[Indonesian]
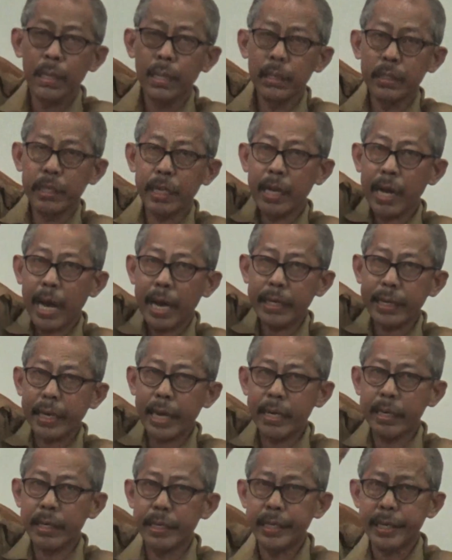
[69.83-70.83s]

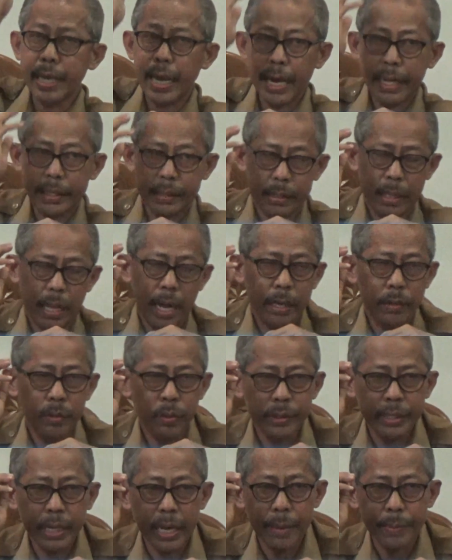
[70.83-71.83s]
silakan lihat
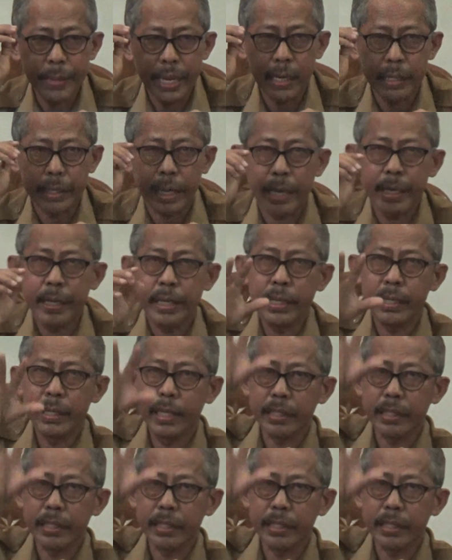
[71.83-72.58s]
akunnya BLKI.